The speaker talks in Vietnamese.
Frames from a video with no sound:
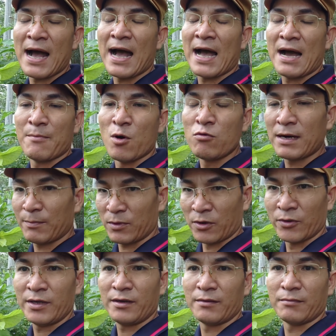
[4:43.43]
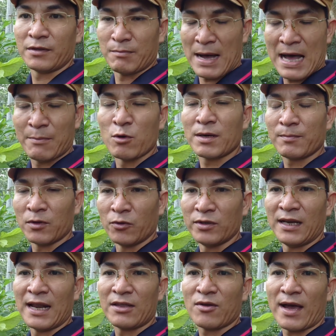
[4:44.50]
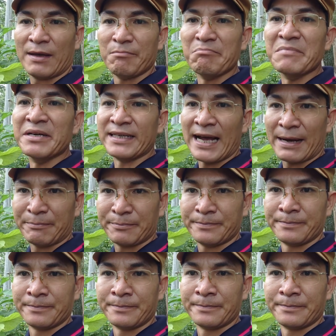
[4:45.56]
từ 3 4 5 tuổi 3 4 5 tuổi thì lấy cho Hải 10 gram